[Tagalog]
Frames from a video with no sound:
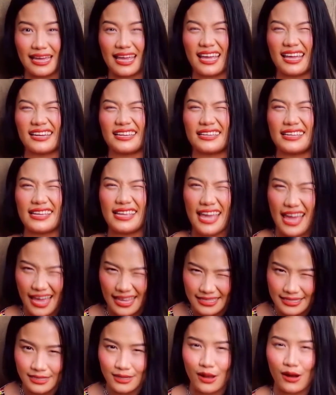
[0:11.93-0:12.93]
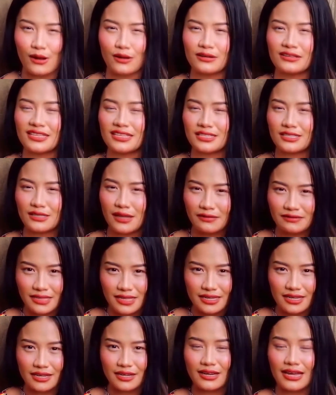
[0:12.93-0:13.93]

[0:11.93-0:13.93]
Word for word: And yes, all these stuffs in here,